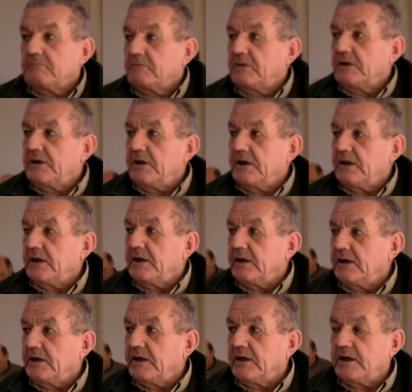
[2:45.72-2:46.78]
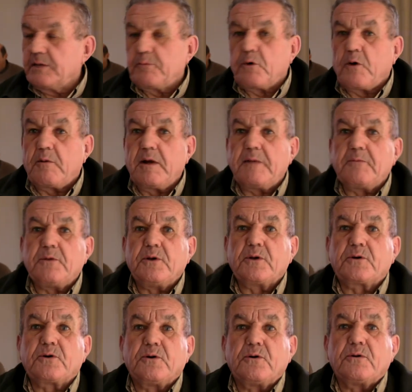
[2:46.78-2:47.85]
des, problèmes de
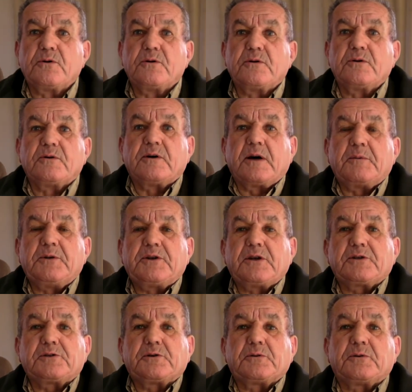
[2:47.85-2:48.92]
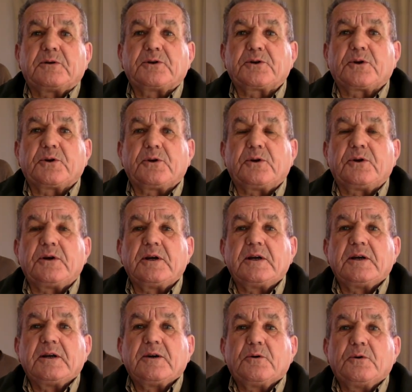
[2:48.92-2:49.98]
cohabitation entre
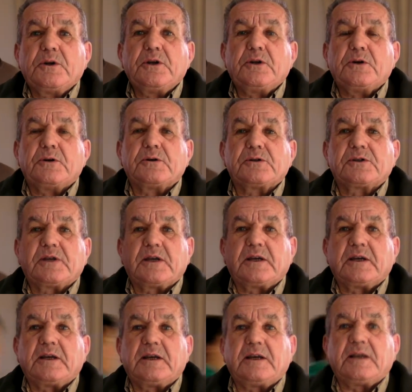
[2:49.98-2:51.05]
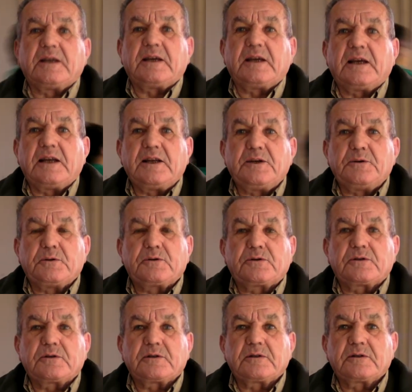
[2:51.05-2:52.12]
Windows et, Linux.
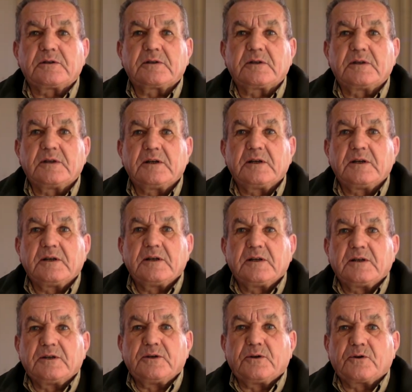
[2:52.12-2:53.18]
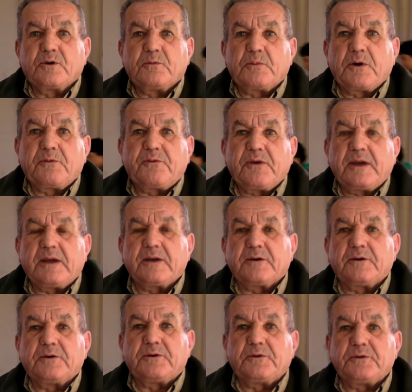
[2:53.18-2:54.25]
Donc on préfère
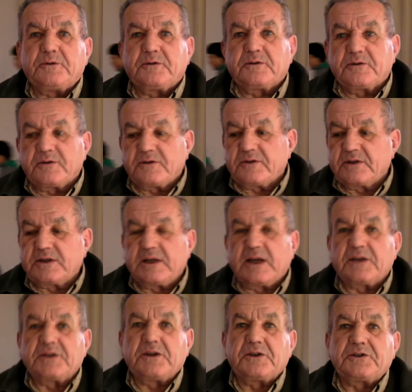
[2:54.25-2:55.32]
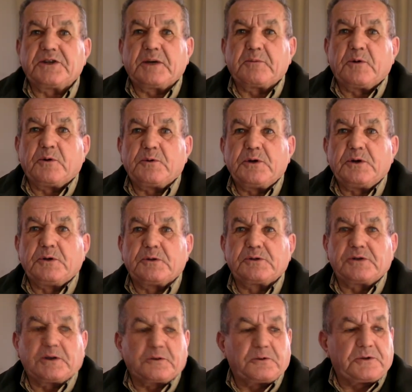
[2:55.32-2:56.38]
euh, garder entièrement Windows
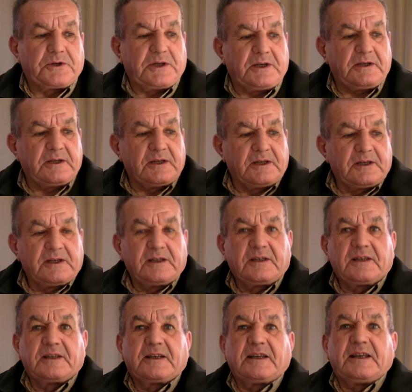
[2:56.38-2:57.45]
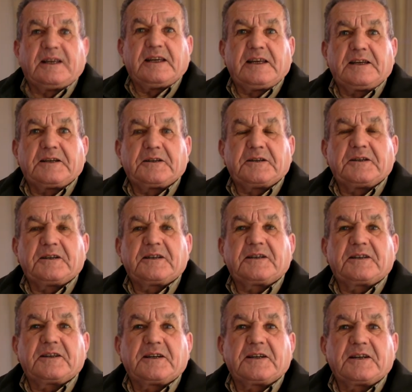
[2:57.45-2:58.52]
d'un côté et
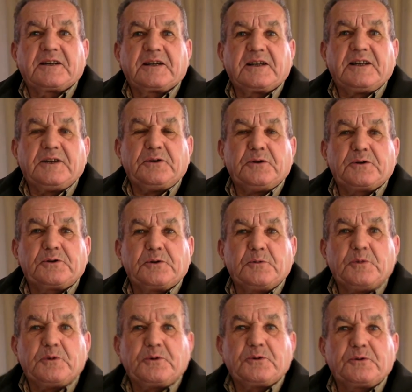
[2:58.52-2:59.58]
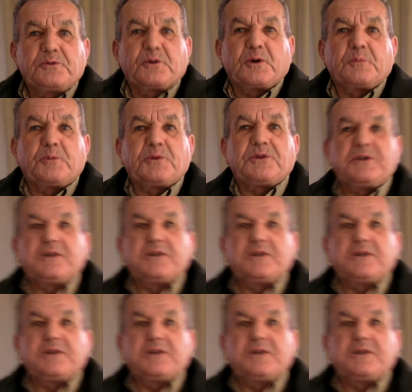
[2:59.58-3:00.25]
Linux Ubuntu sur le petit.